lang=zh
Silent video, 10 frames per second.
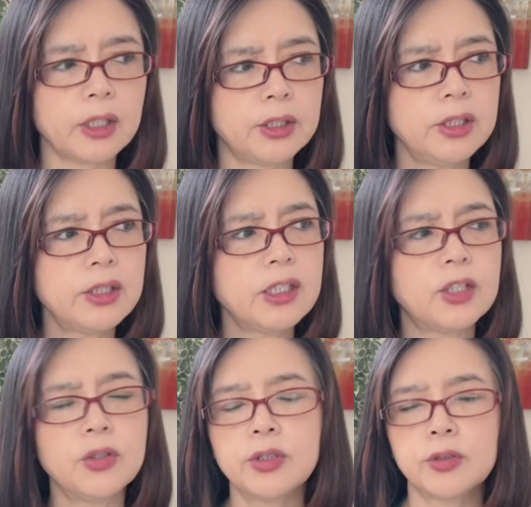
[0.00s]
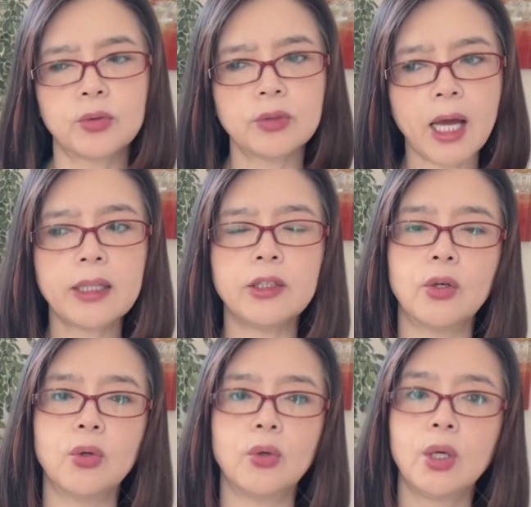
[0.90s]
其实也就是从他以
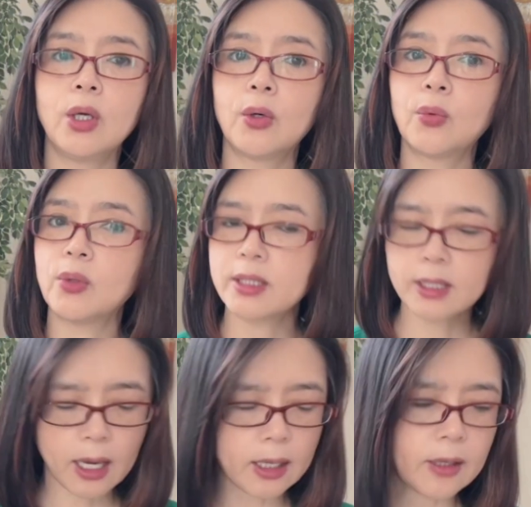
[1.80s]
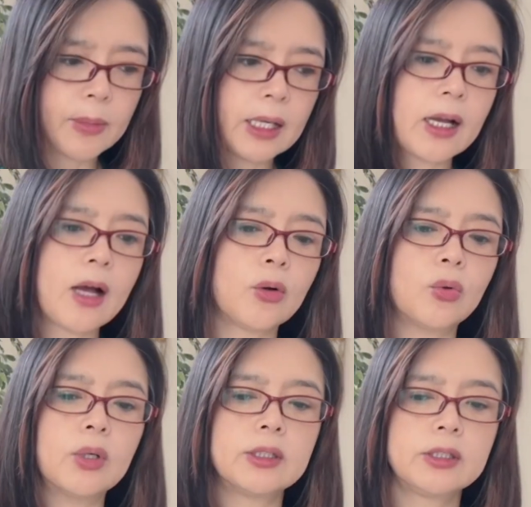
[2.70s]
后，我再也没干
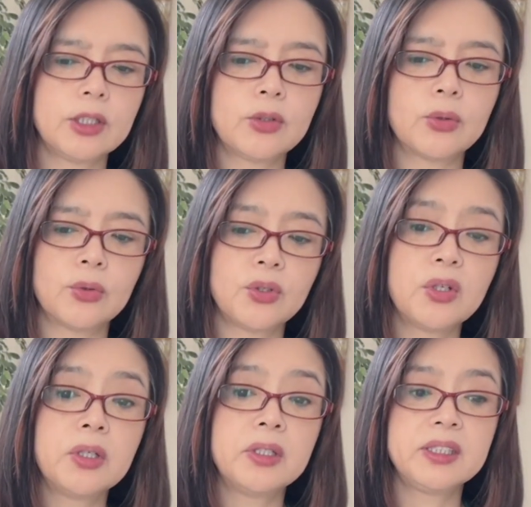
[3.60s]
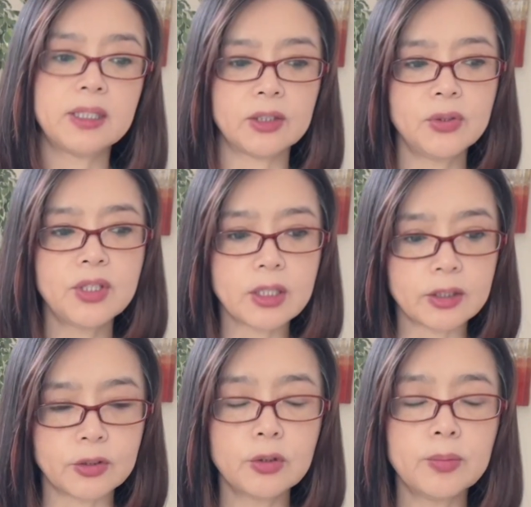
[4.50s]
过这种。想去拯
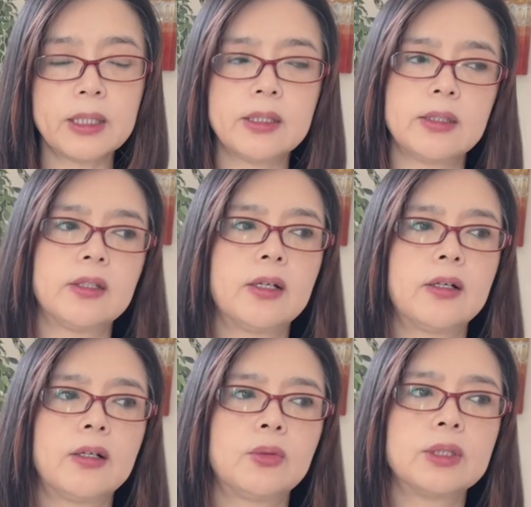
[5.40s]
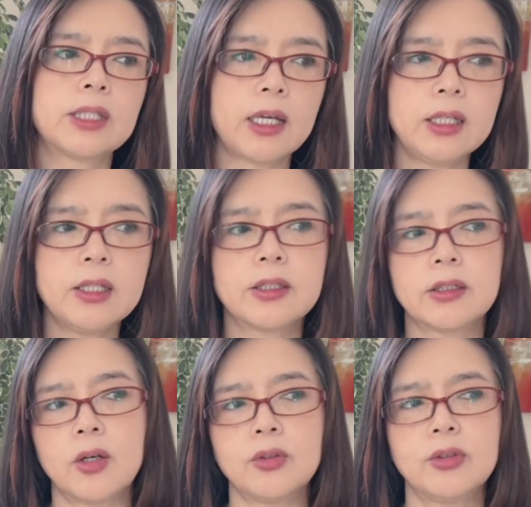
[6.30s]
救别人的，我才意识
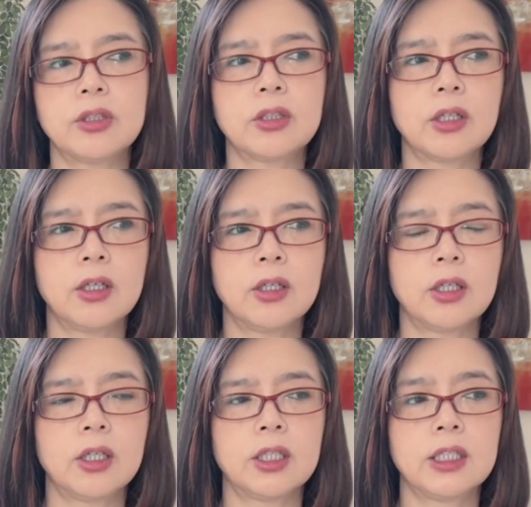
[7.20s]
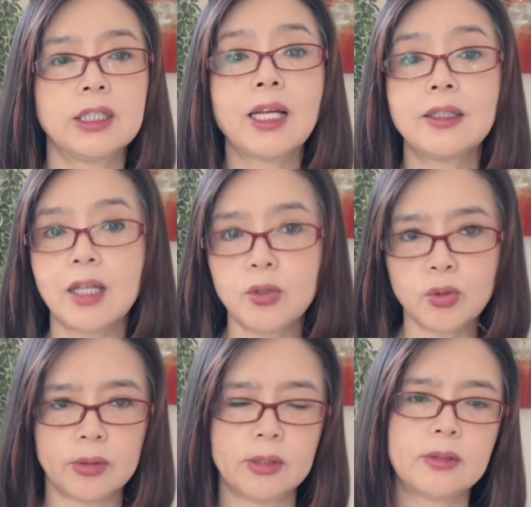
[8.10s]
到就是太单
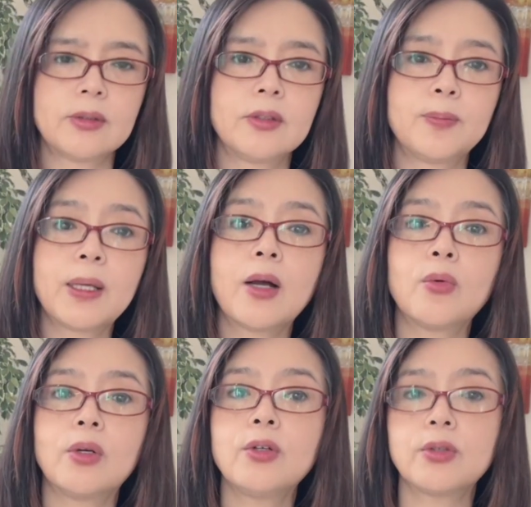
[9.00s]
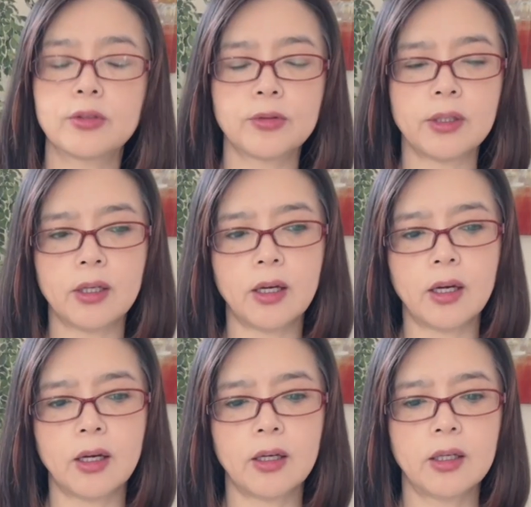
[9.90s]
纯了。别看我六十岁了哈，